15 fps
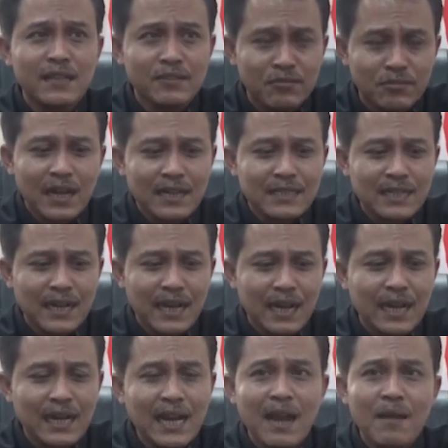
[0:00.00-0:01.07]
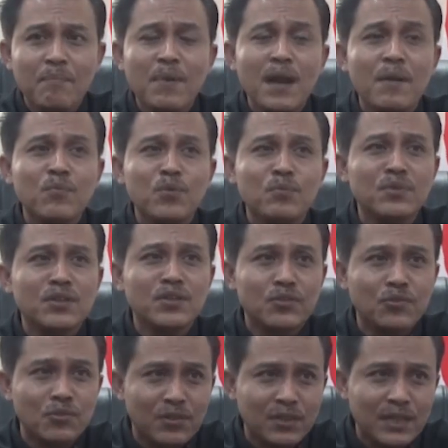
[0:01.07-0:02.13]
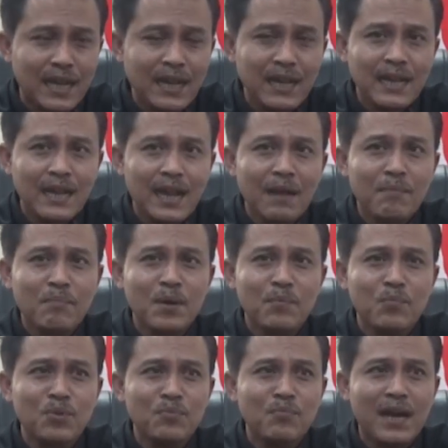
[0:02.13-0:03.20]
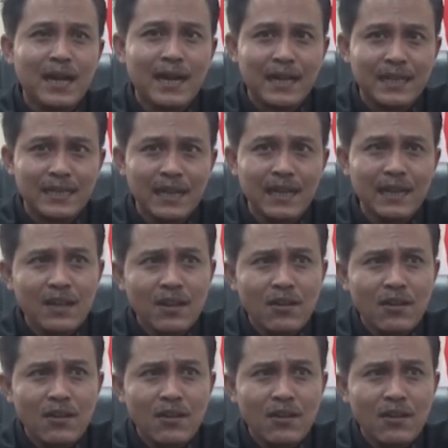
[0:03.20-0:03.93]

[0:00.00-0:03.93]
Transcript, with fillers: itu laksanakan apapun bentuknya, apapun barangnya,